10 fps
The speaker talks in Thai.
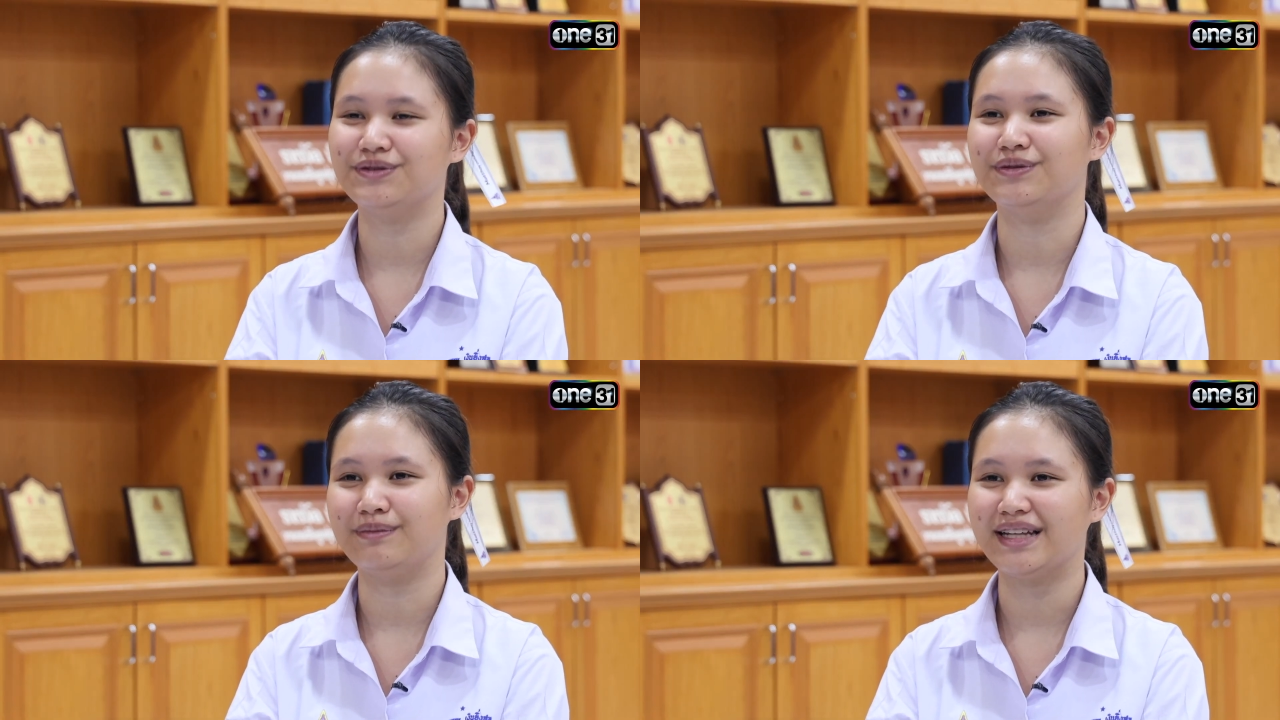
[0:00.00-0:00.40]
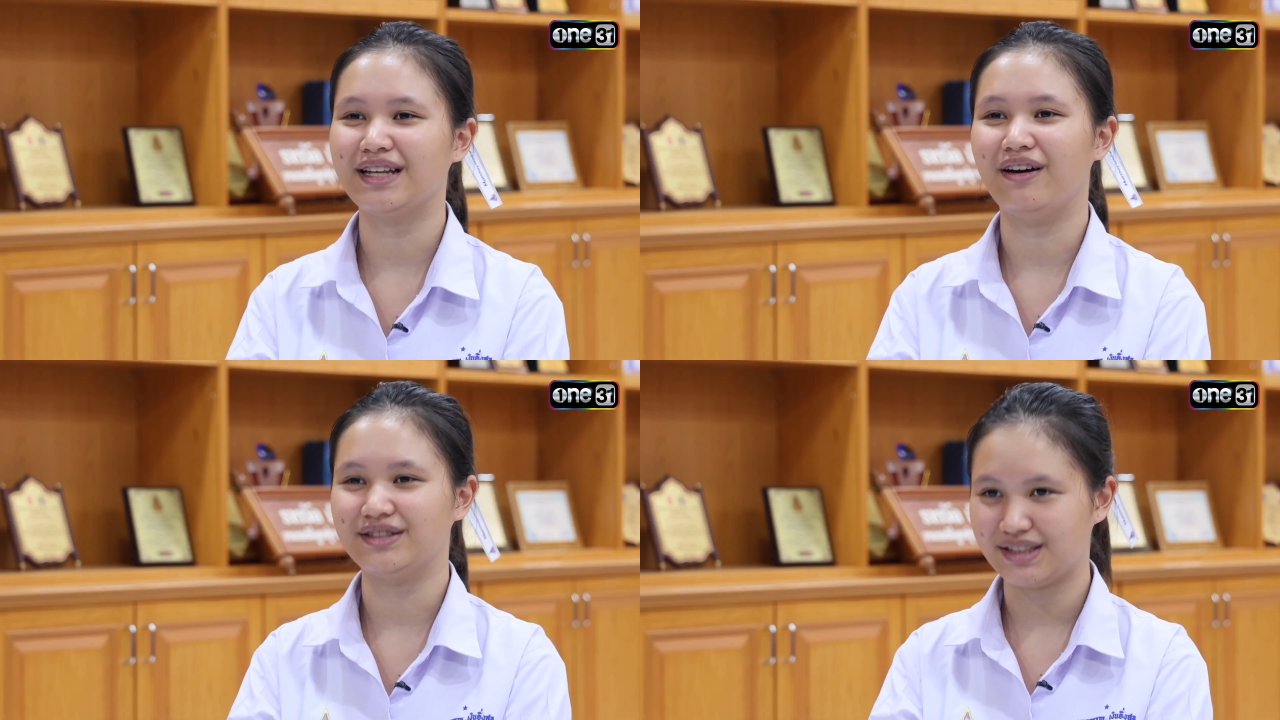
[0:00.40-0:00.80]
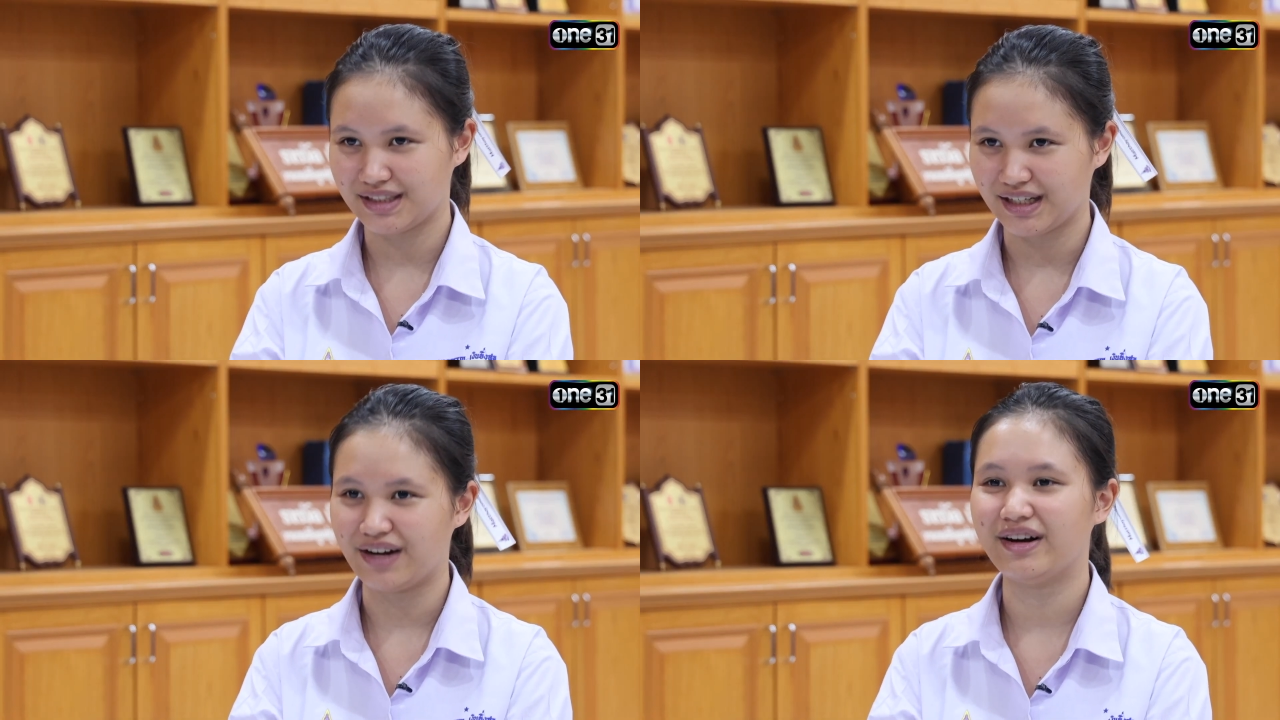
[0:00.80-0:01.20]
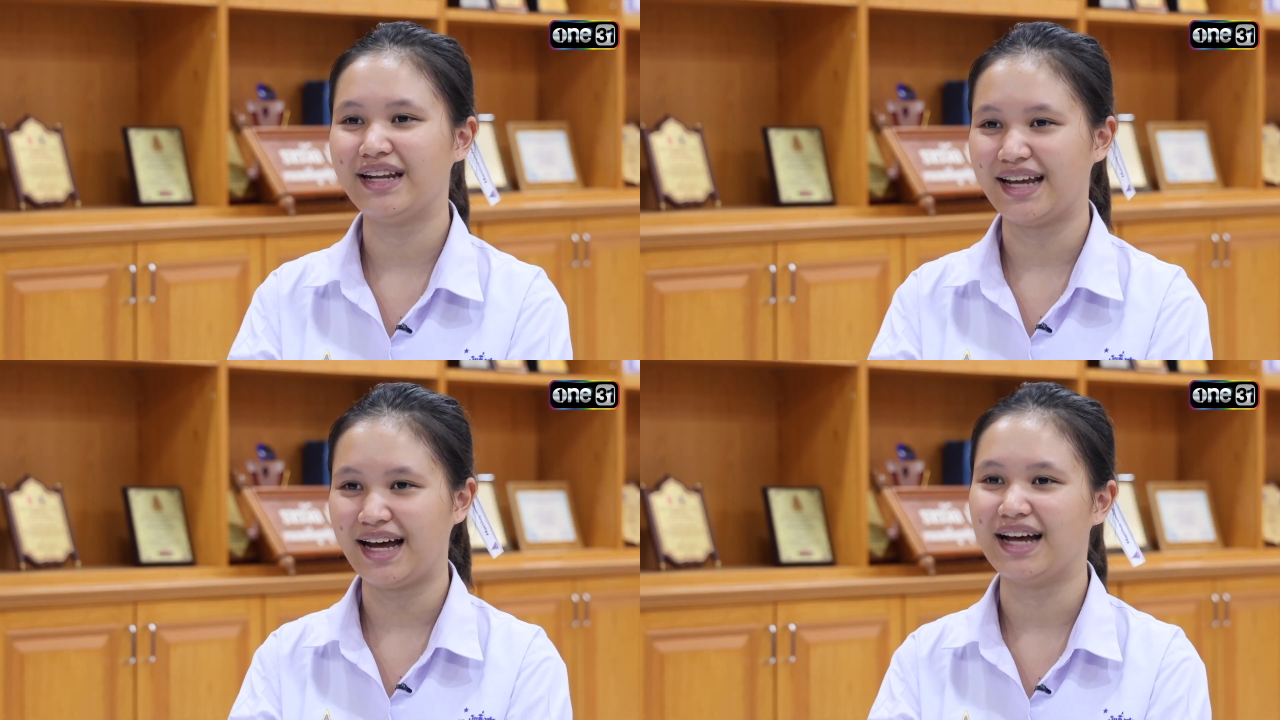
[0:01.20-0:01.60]
นุนมาตลอดจนถึงณวัน
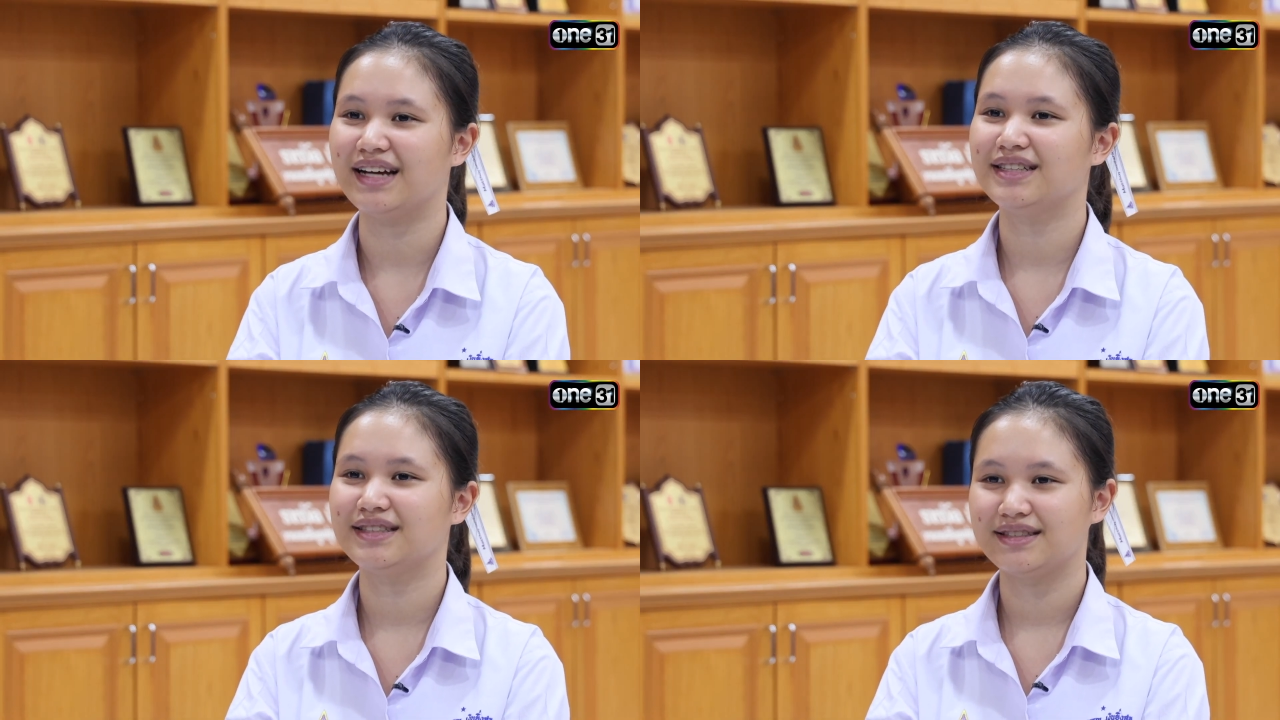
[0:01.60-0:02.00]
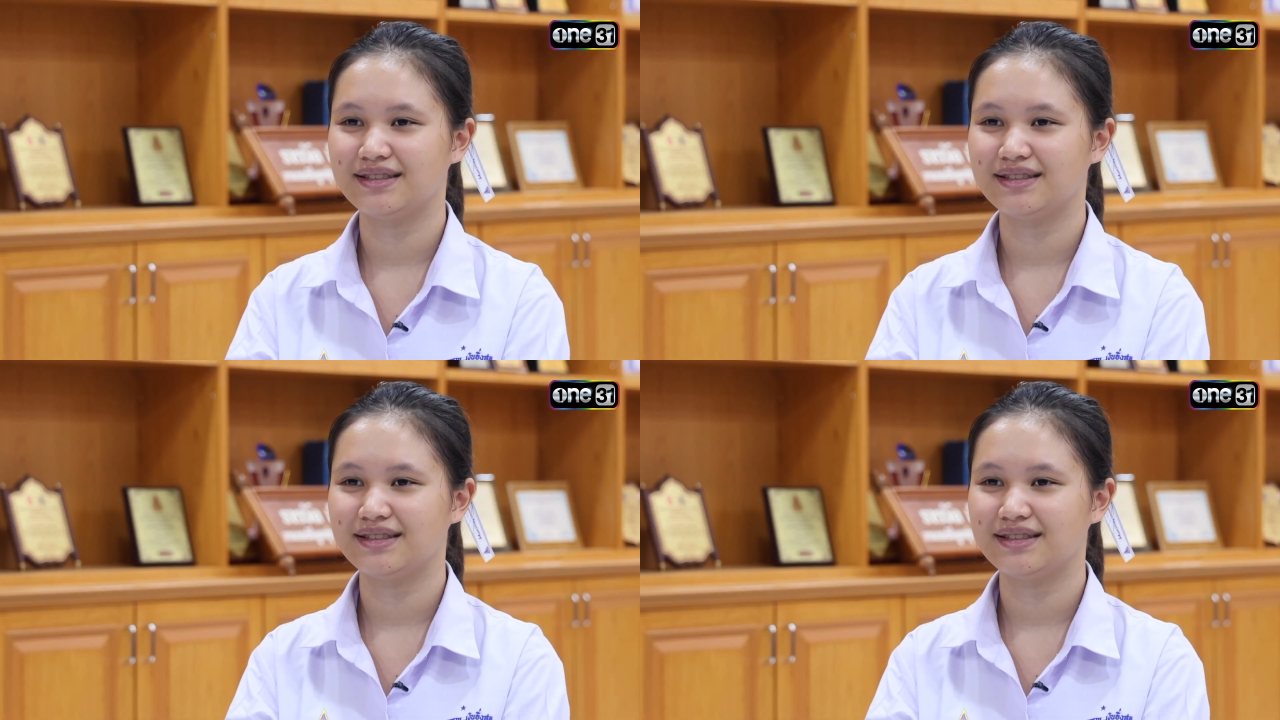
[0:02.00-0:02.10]
นี้ค่ะ